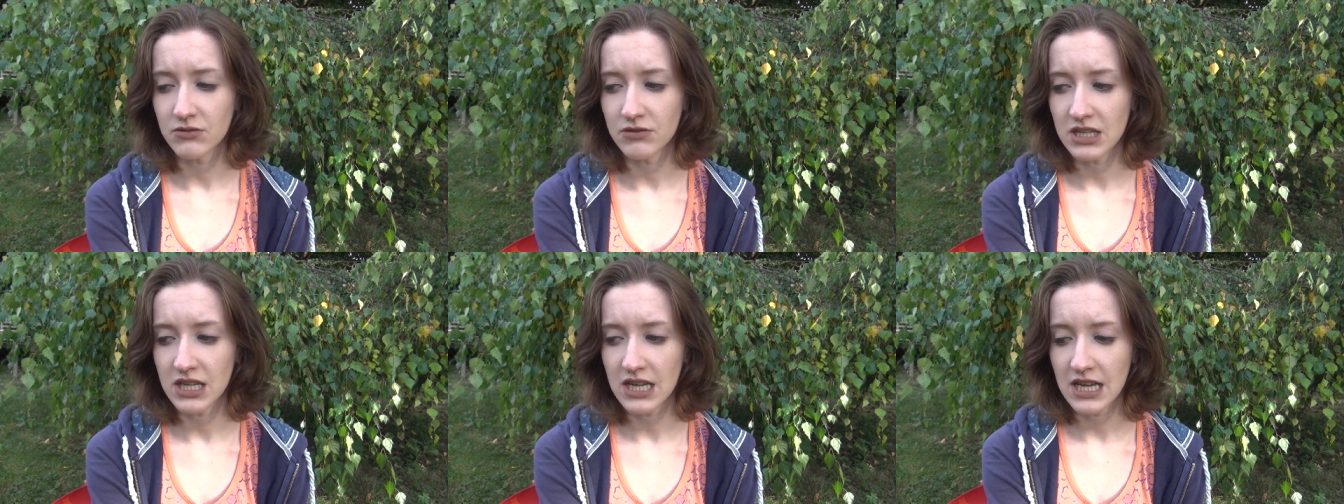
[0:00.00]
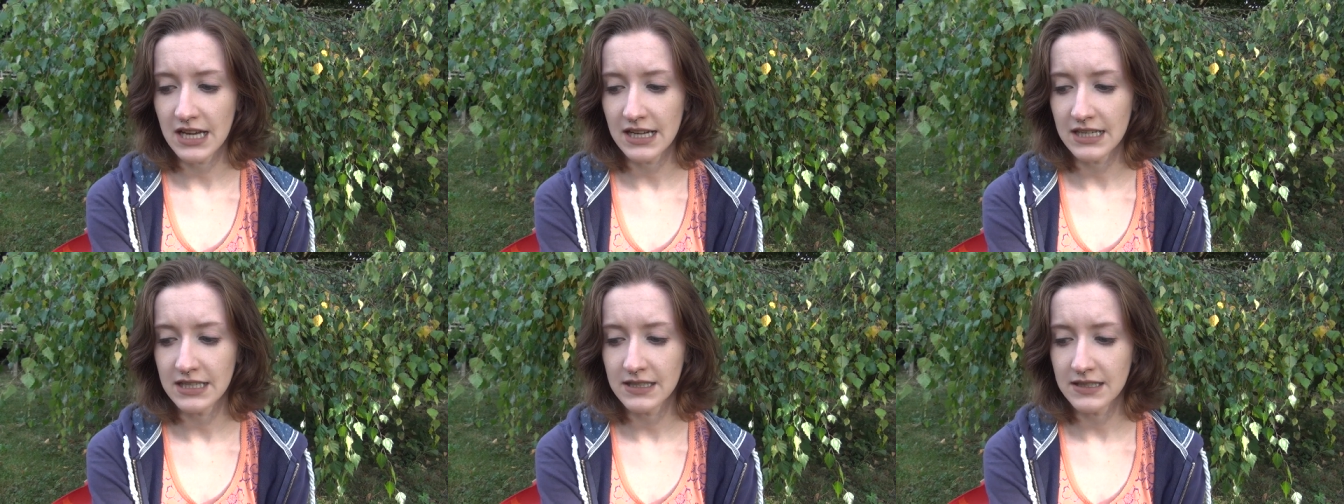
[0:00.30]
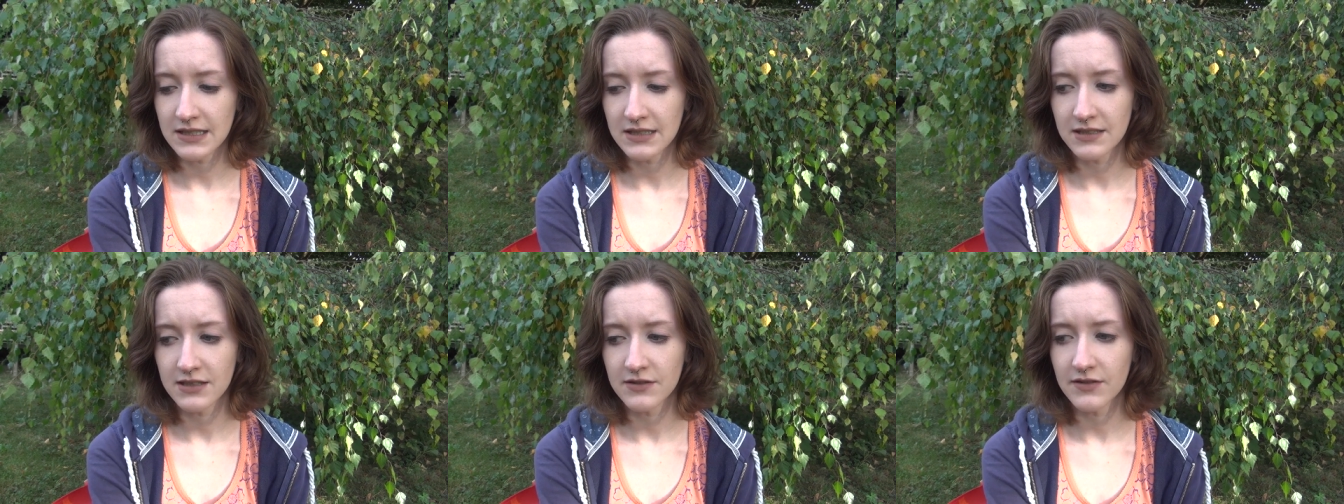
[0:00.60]
die
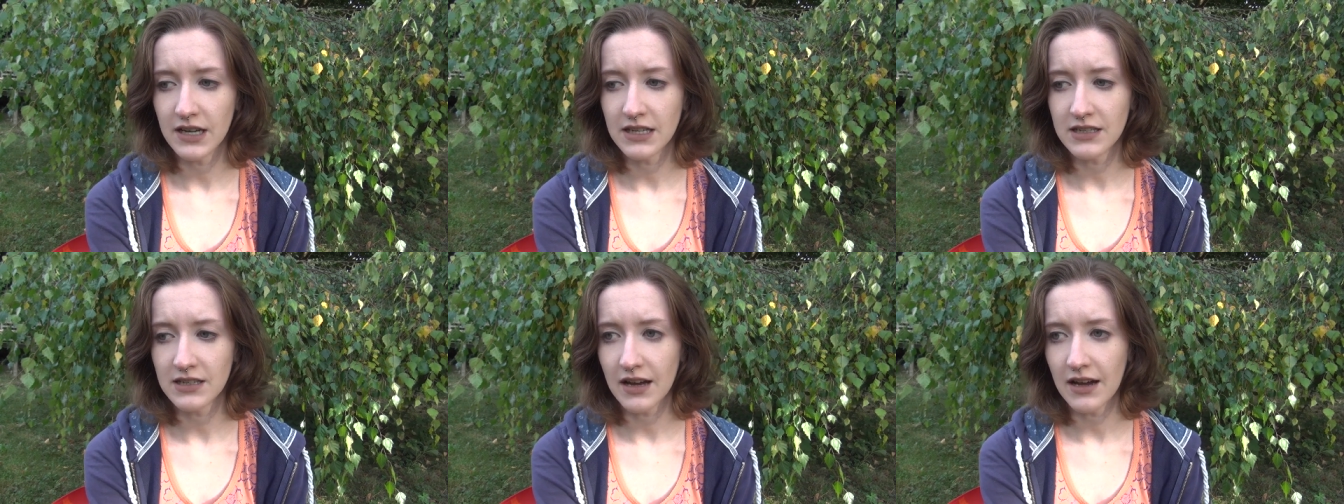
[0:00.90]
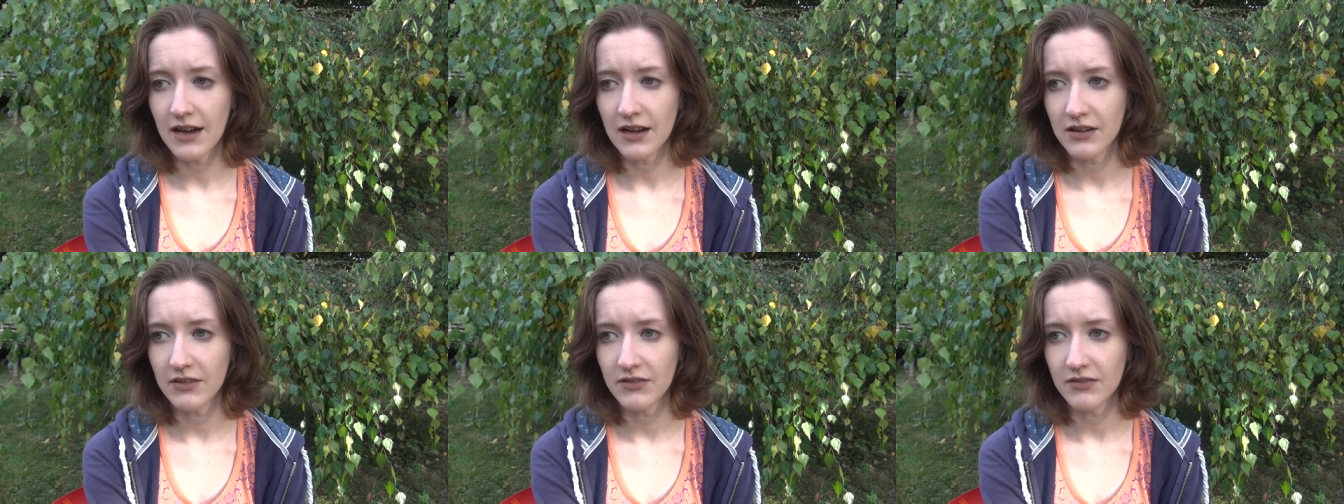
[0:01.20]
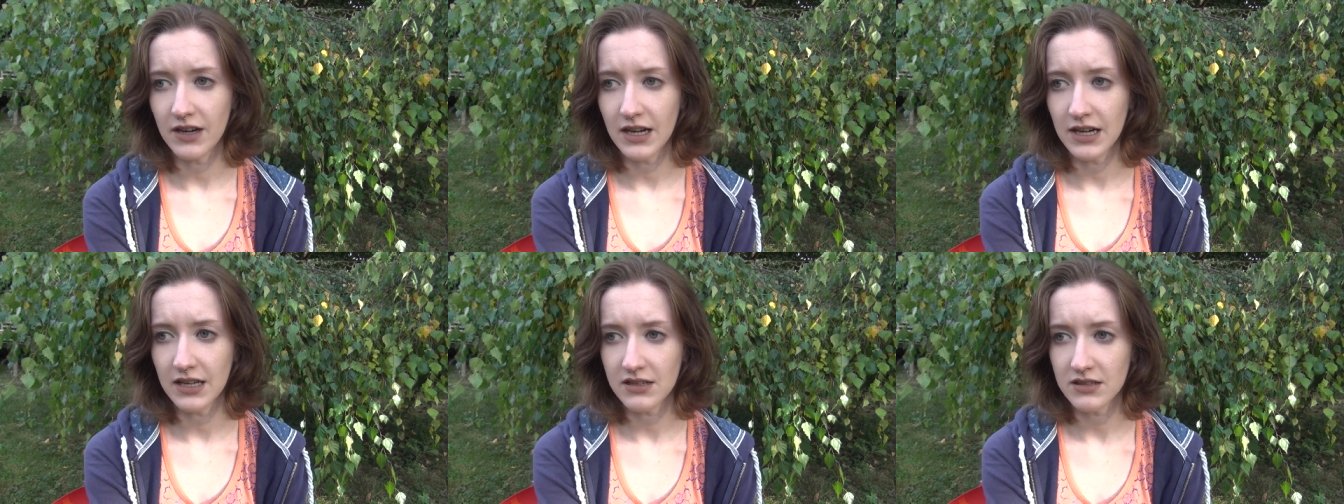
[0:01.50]
ersten zwei Tage
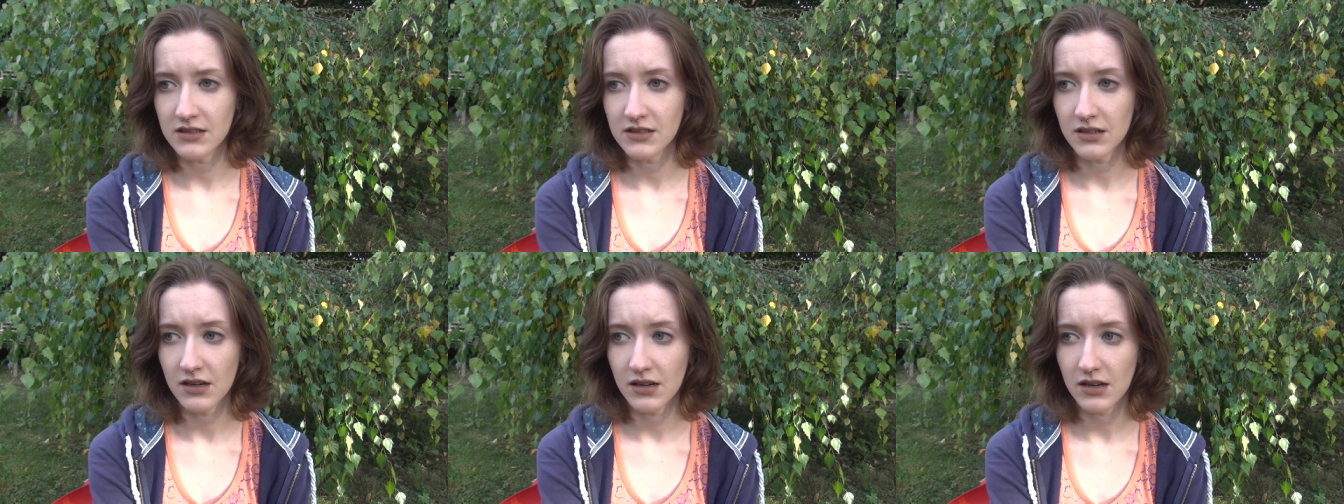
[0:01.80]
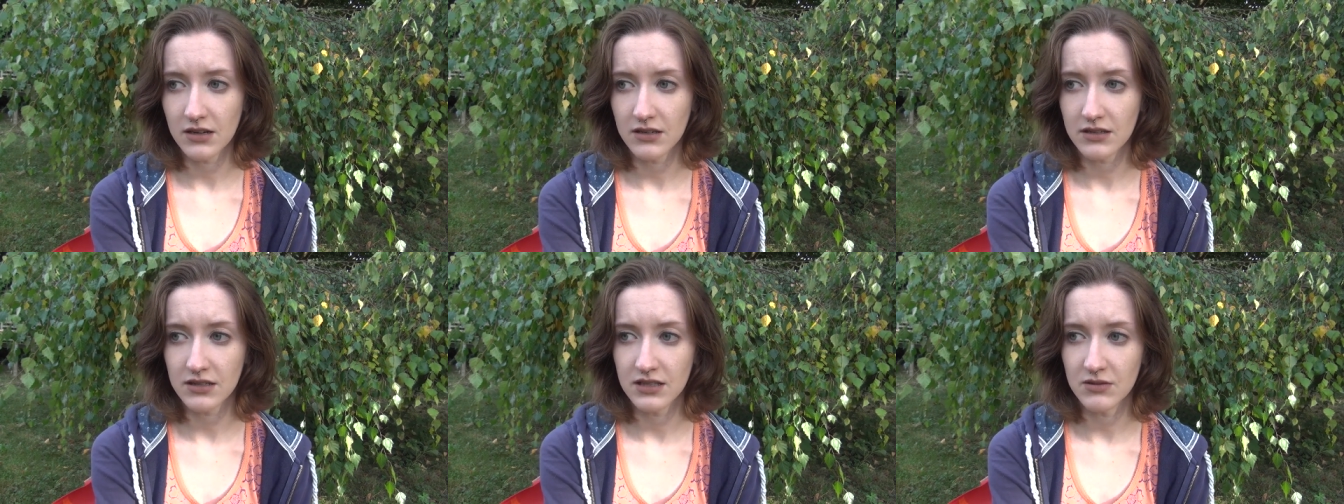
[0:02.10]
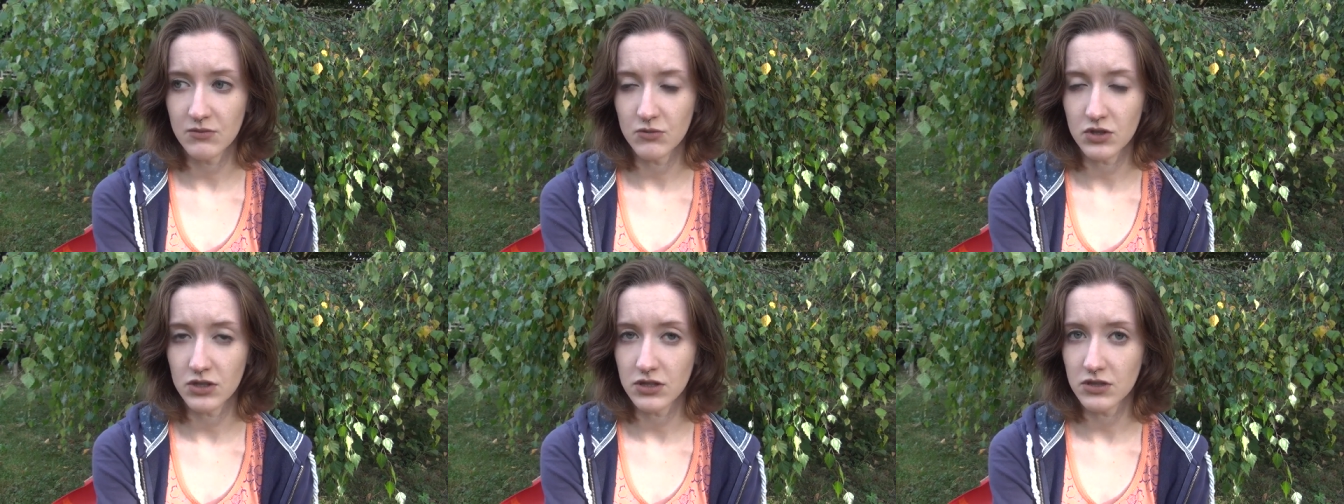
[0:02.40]
waren
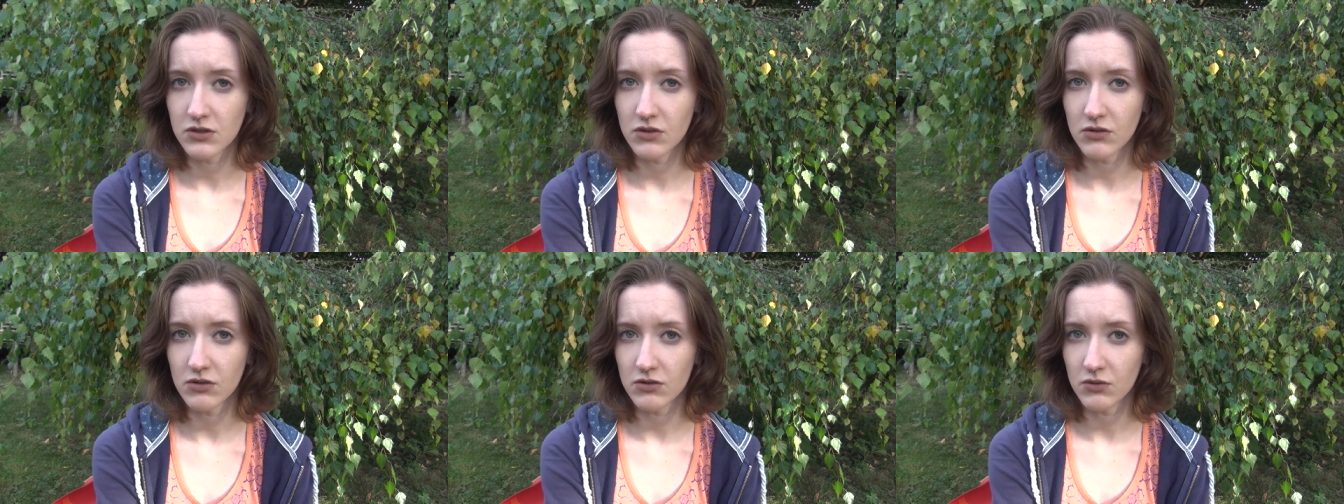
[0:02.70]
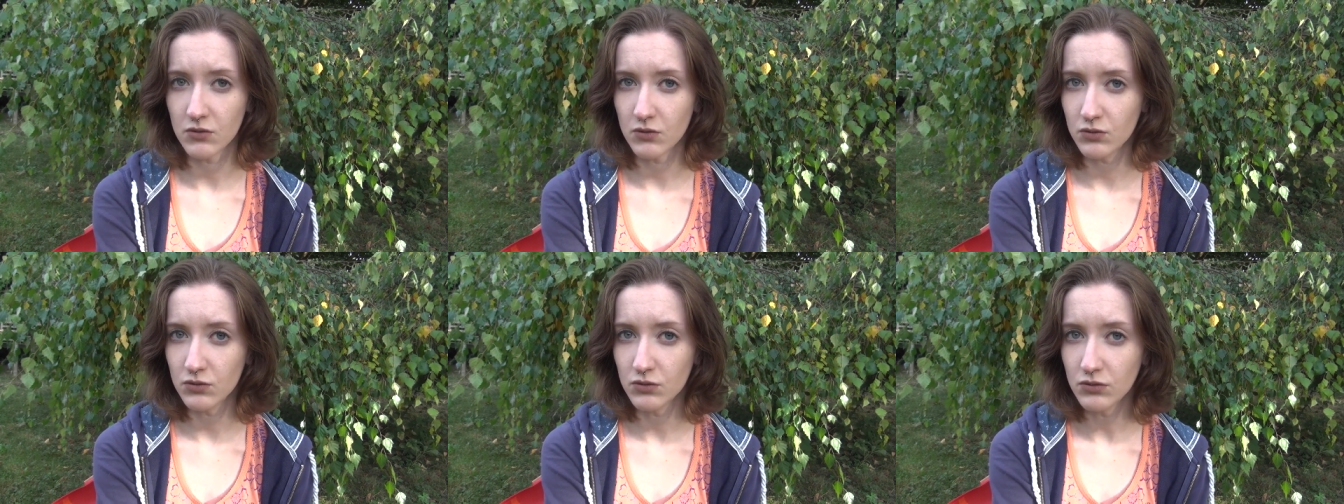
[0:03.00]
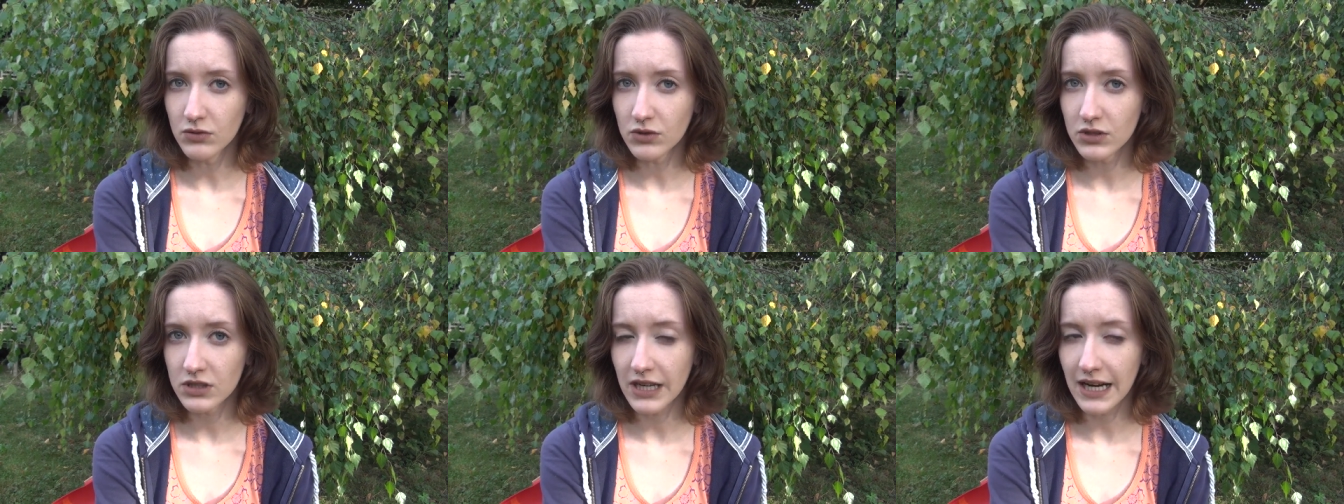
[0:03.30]
ziemlich gut.